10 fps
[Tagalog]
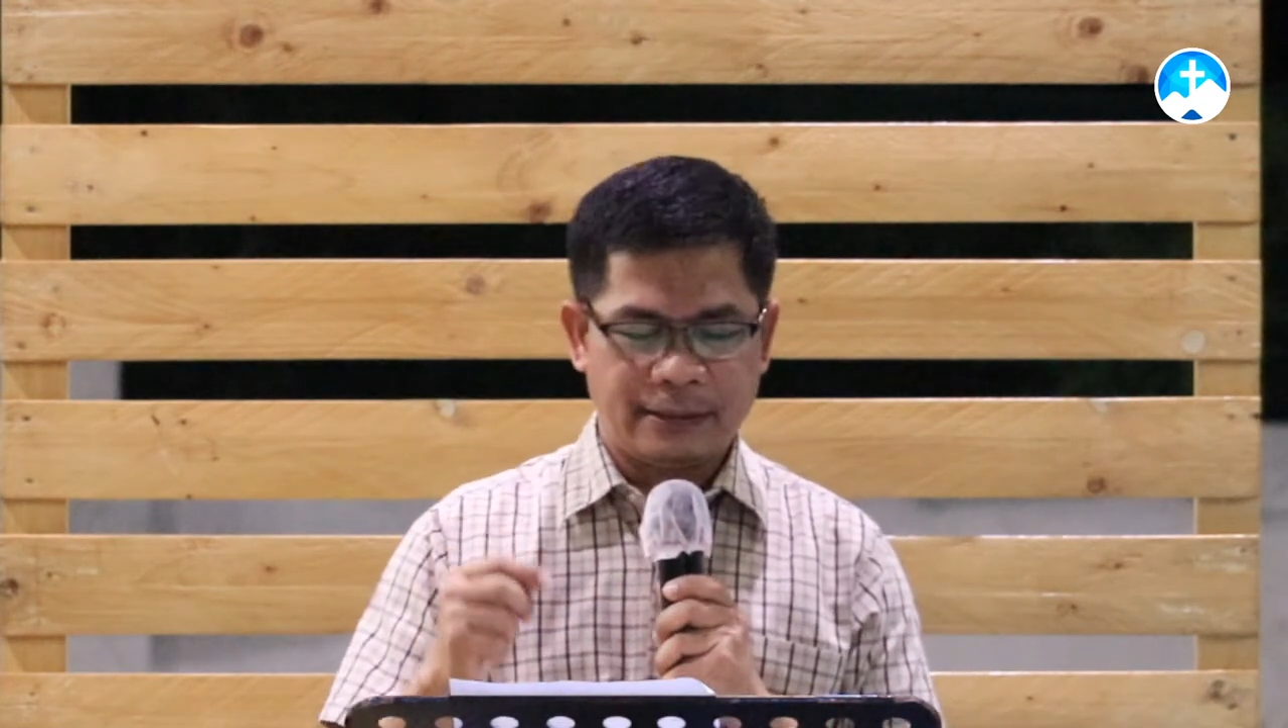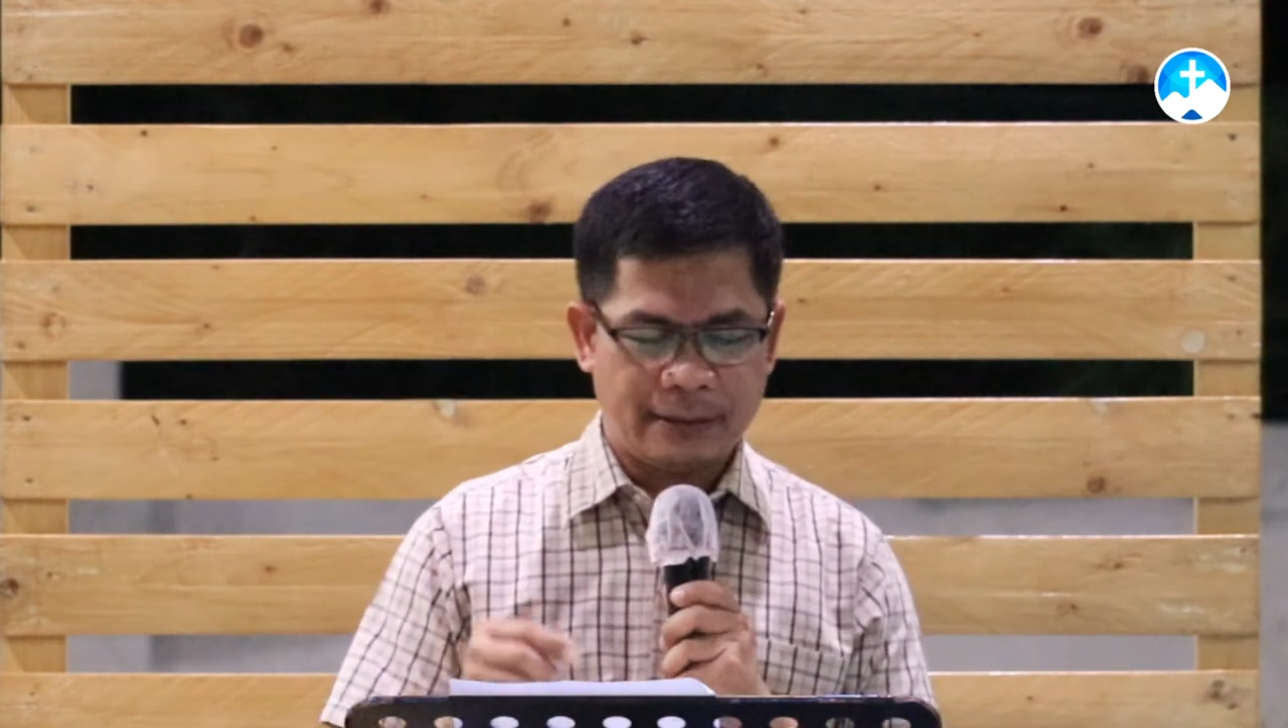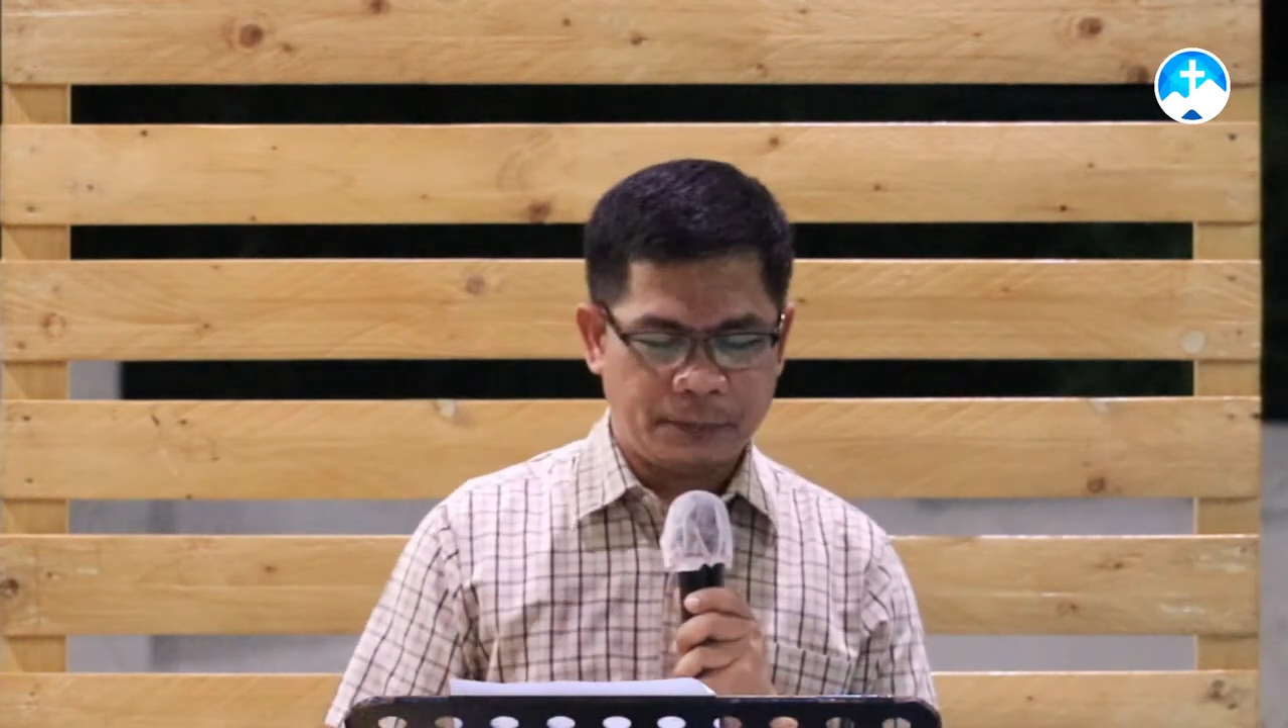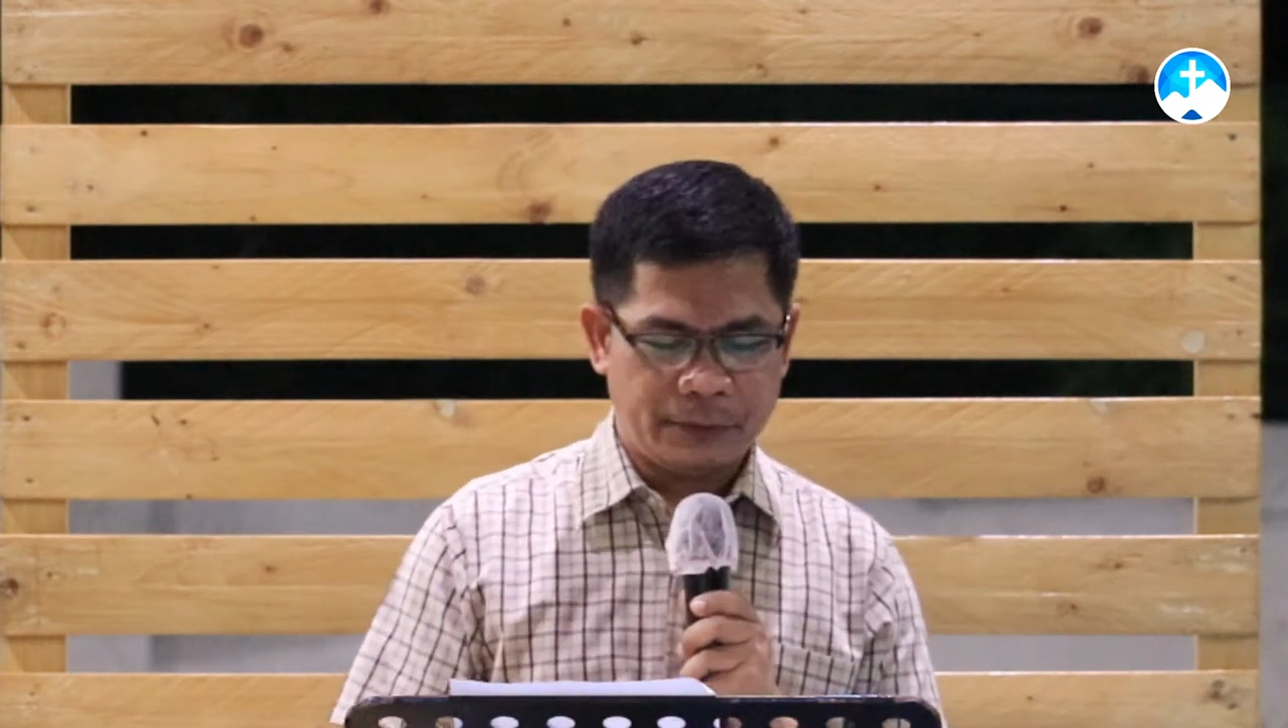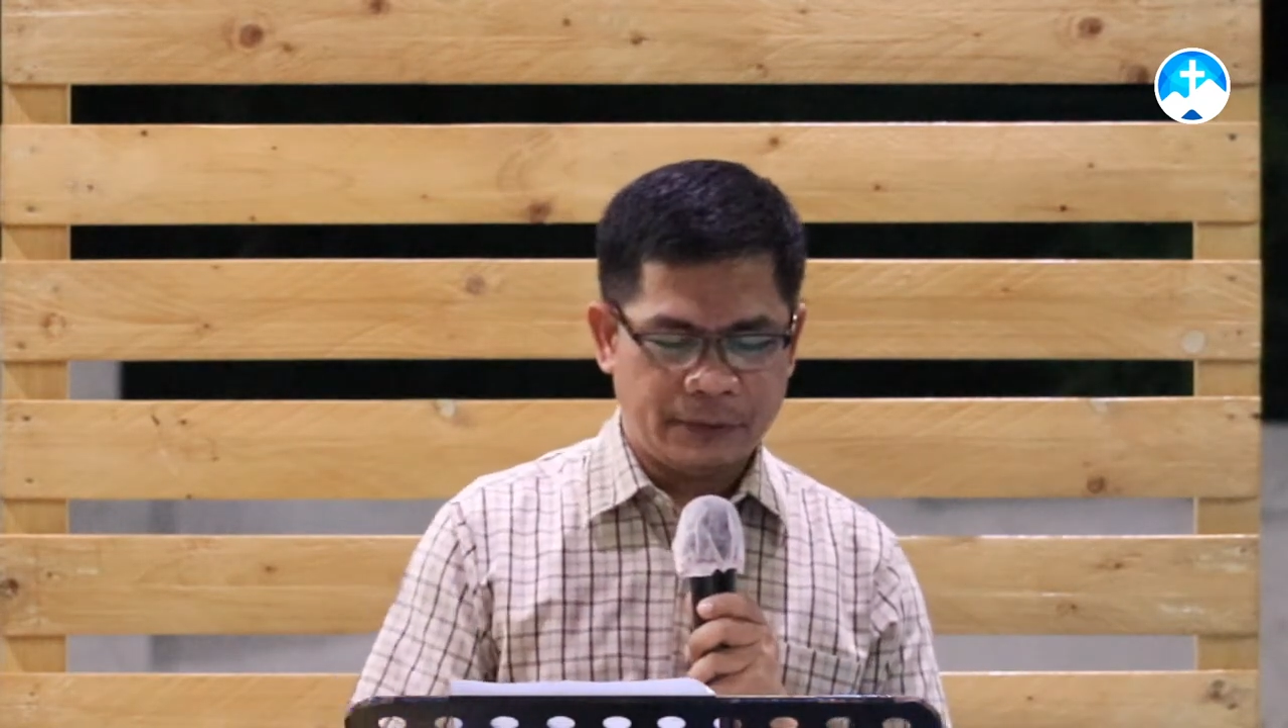Ano
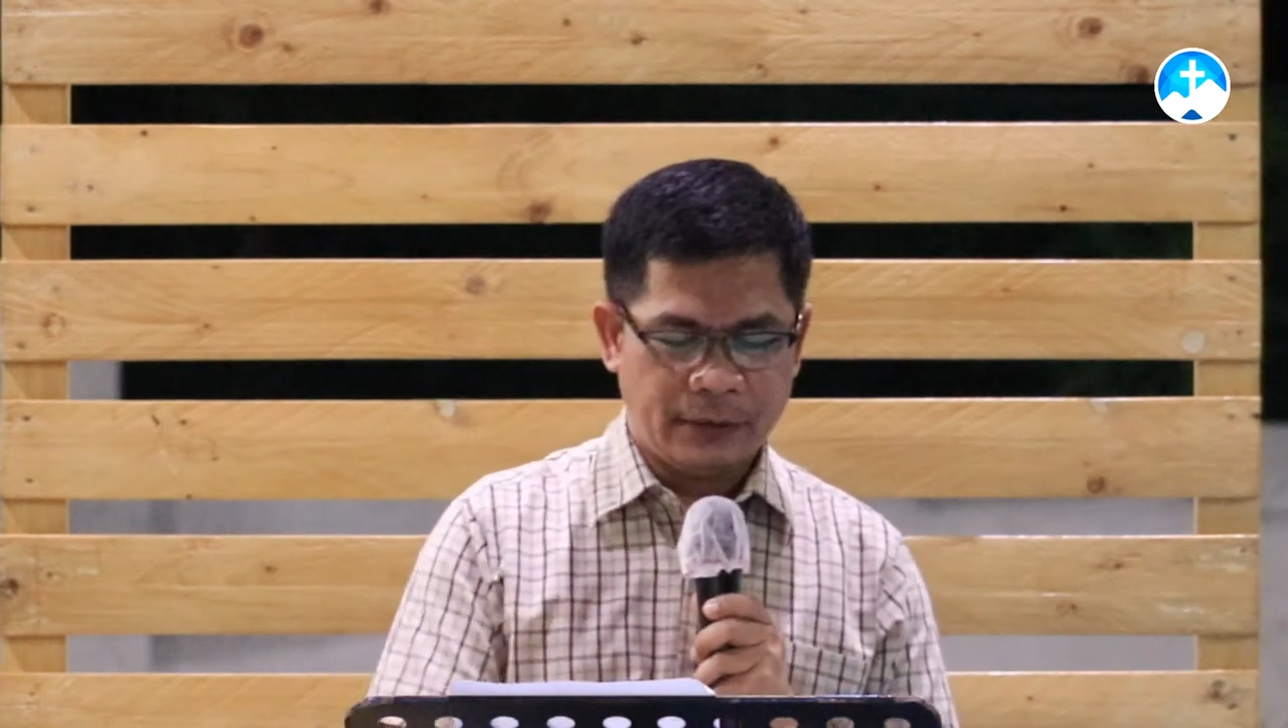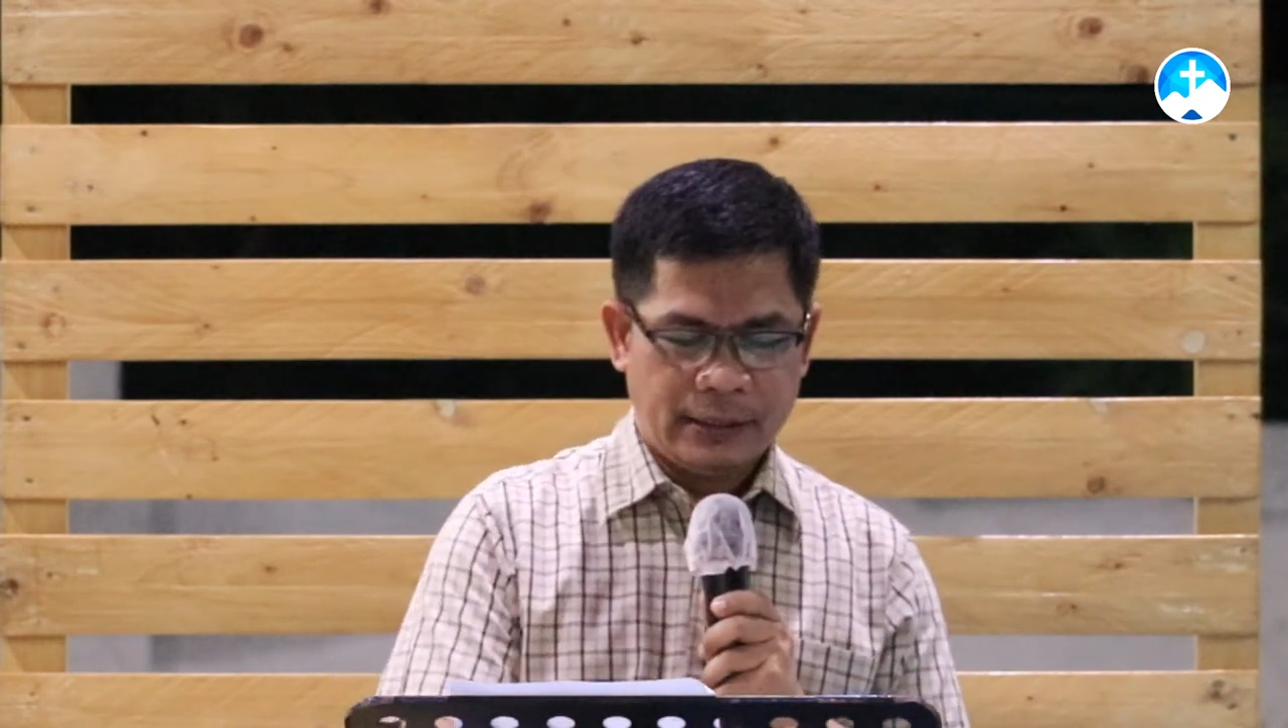po?